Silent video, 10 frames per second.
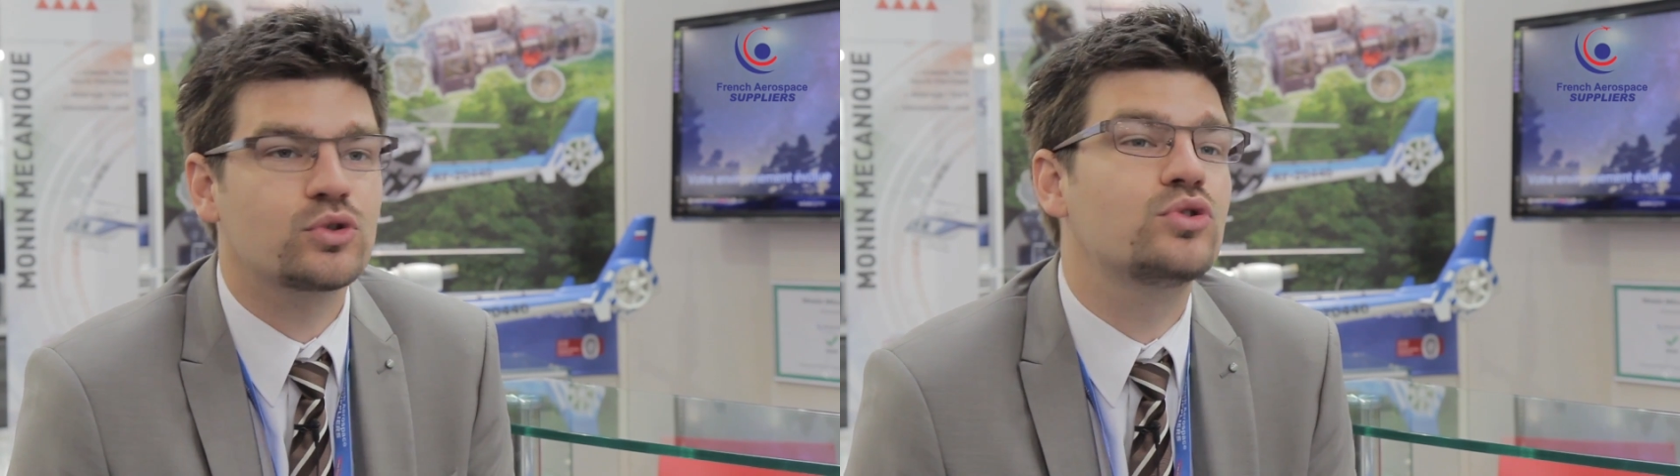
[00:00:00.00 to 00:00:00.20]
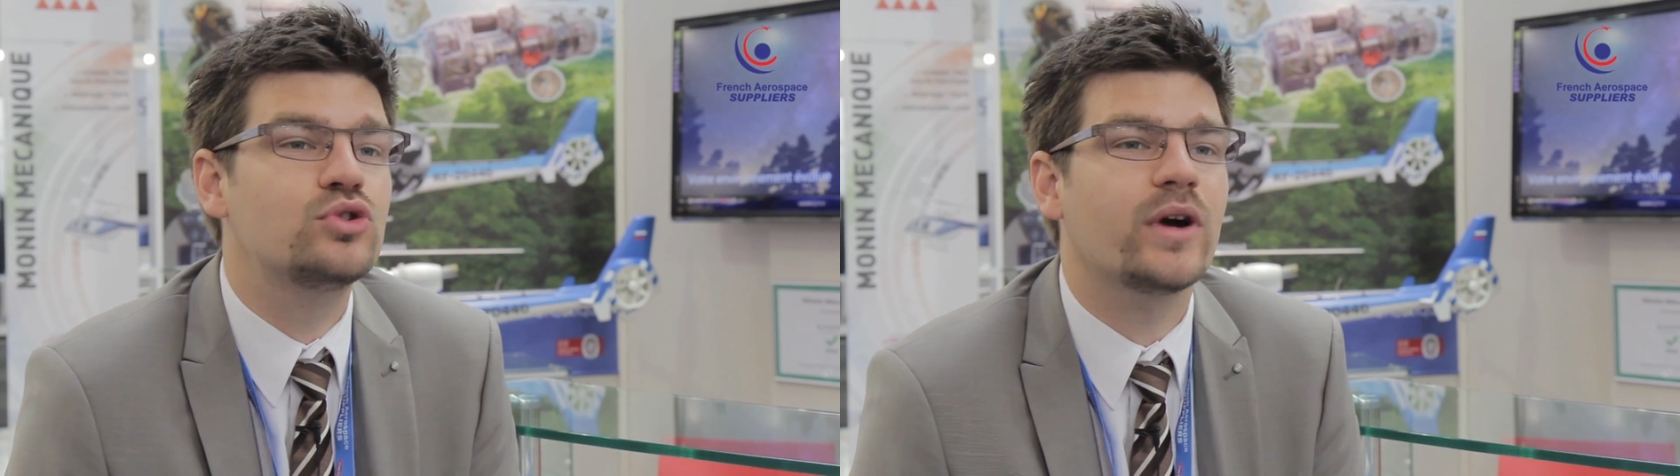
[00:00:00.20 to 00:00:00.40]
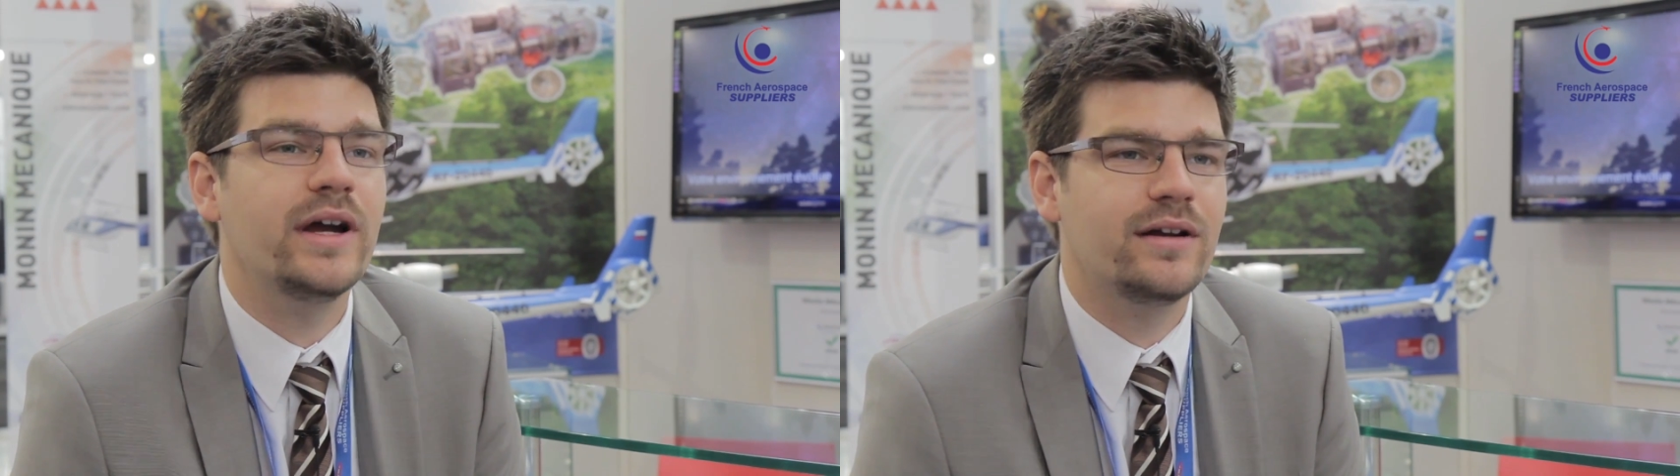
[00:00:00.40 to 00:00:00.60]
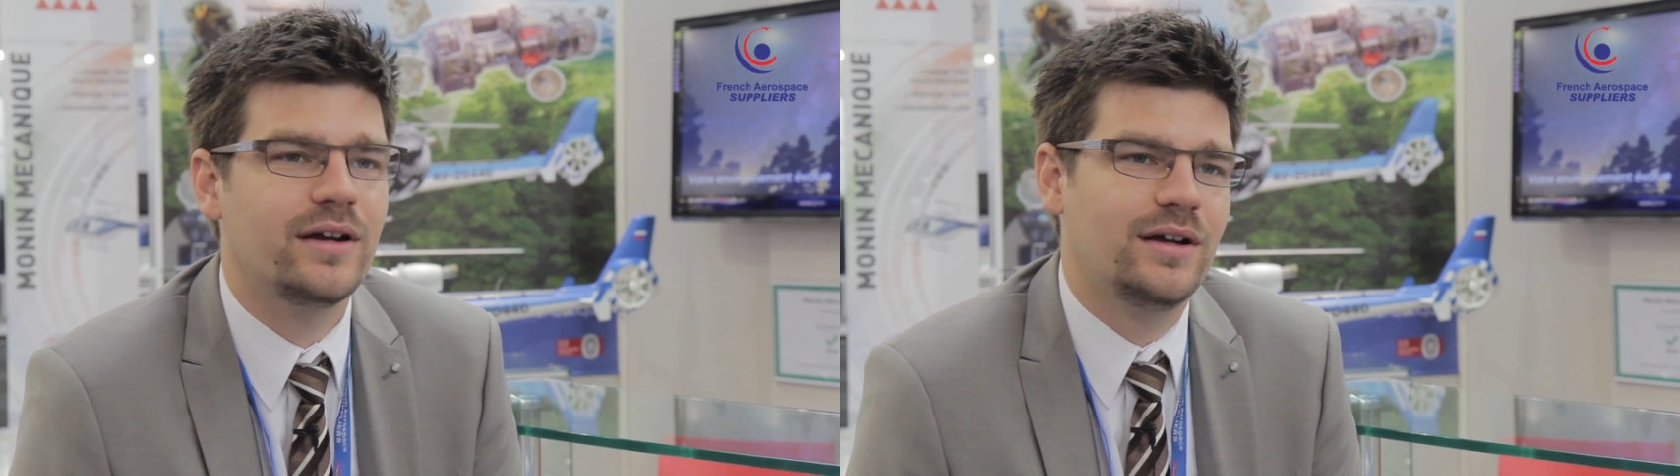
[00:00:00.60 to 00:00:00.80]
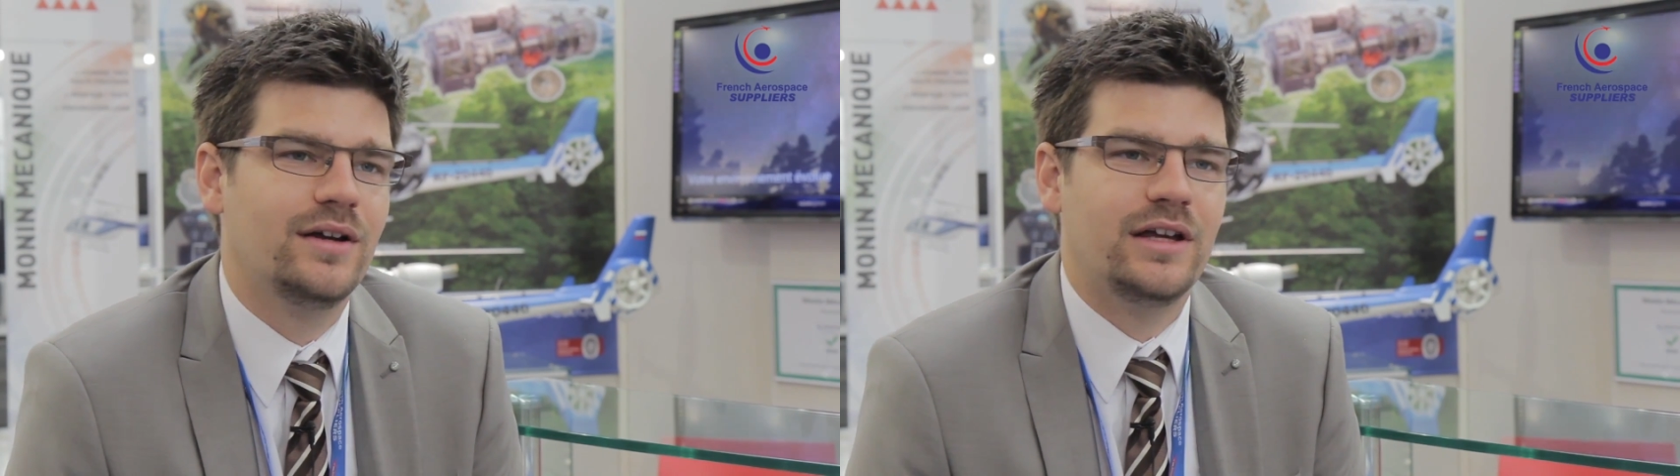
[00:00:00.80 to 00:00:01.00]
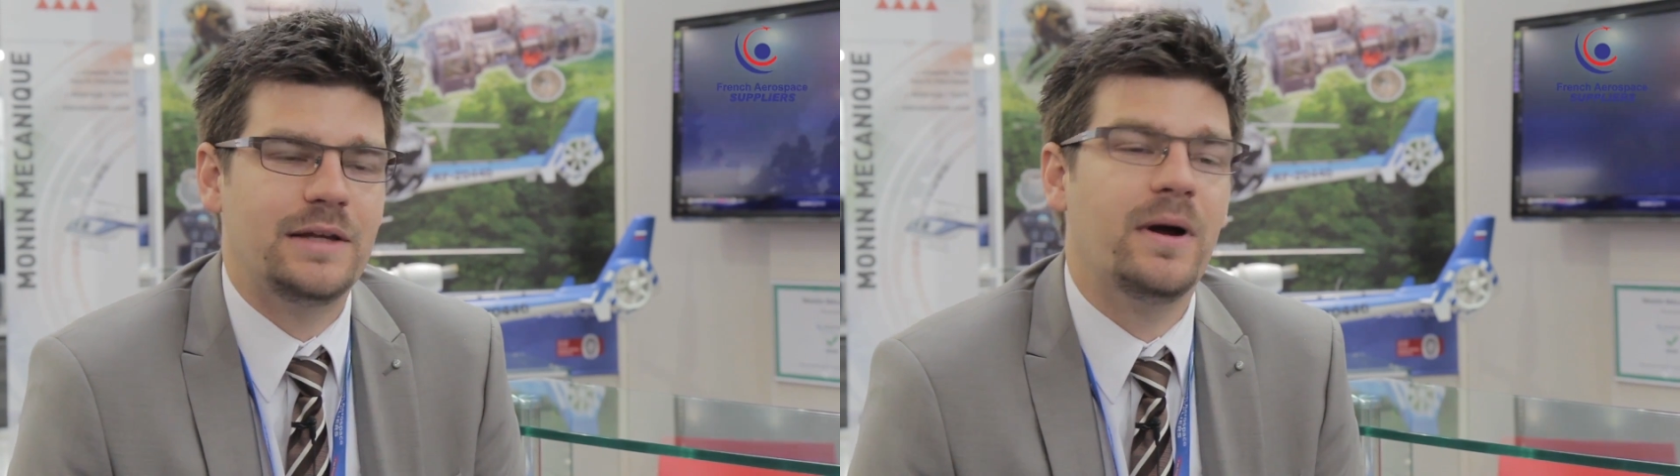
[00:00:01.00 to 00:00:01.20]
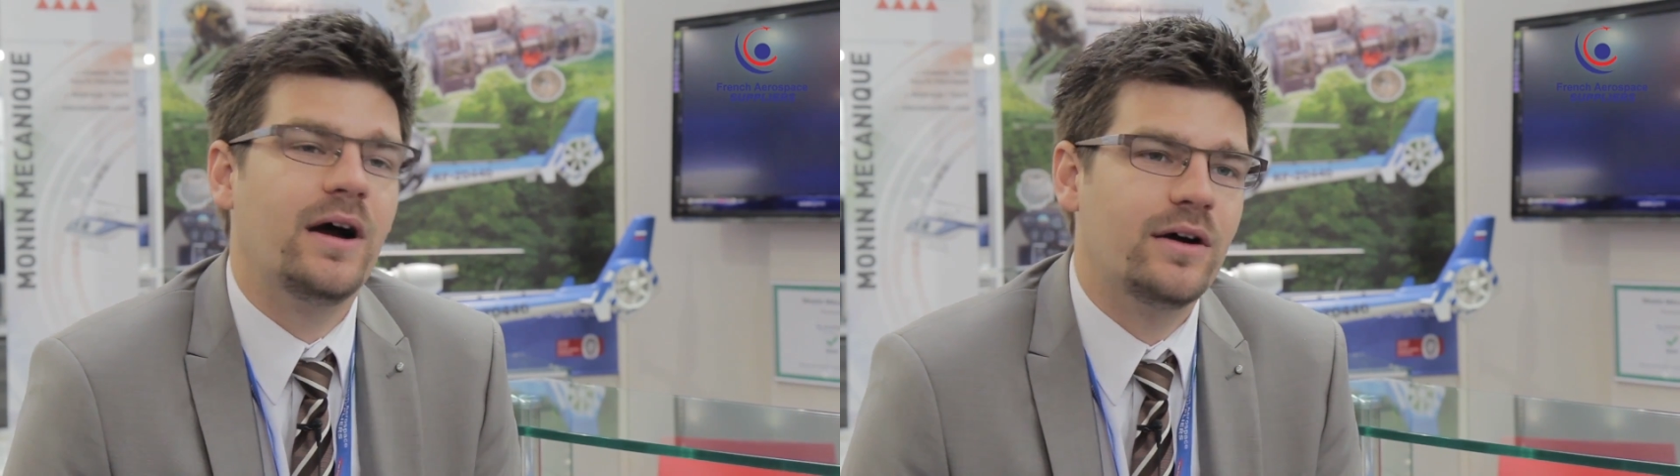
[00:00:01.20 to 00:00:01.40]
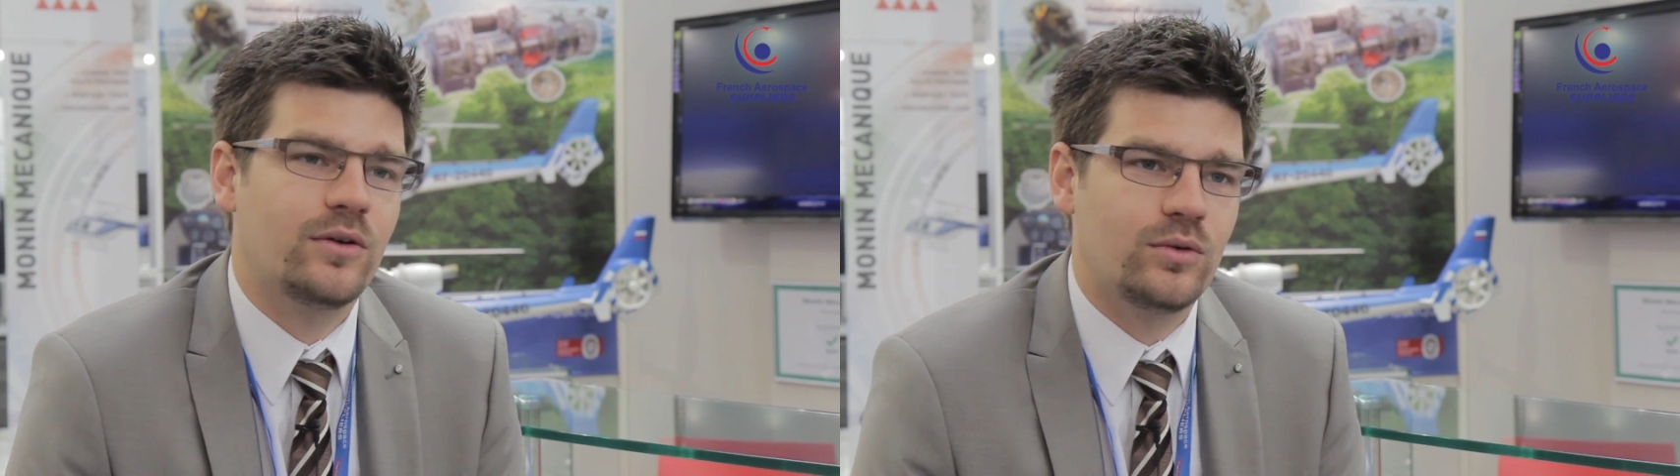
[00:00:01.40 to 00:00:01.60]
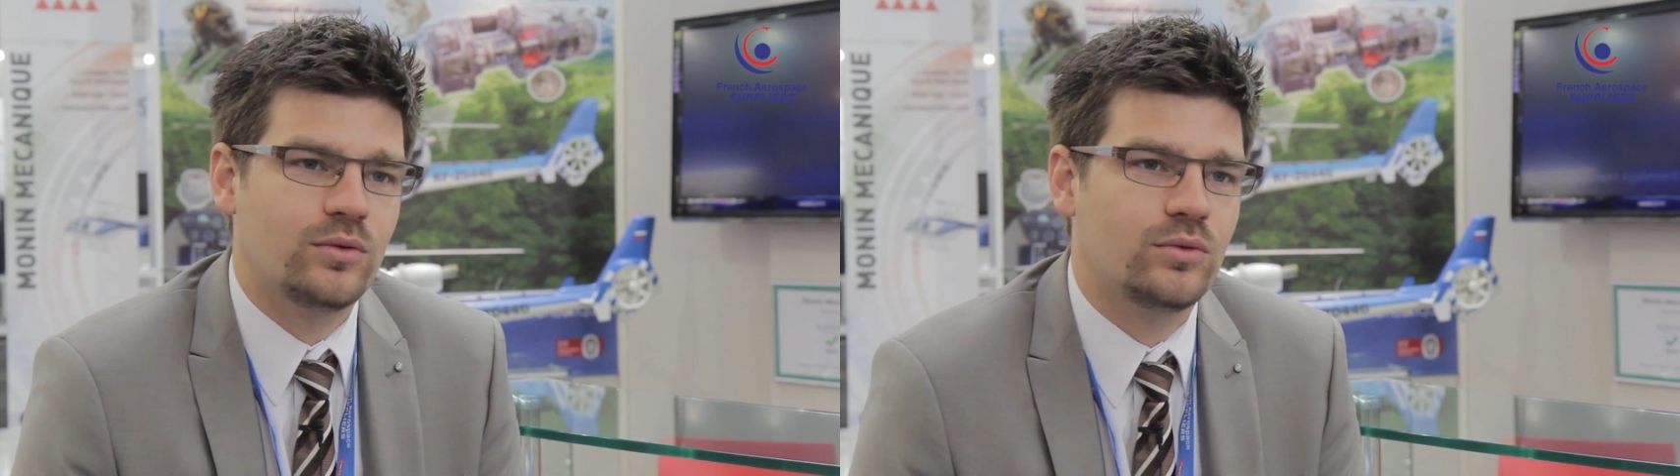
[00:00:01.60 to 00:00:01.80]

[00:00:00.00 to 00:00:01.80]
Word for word: structurel, et eh ben,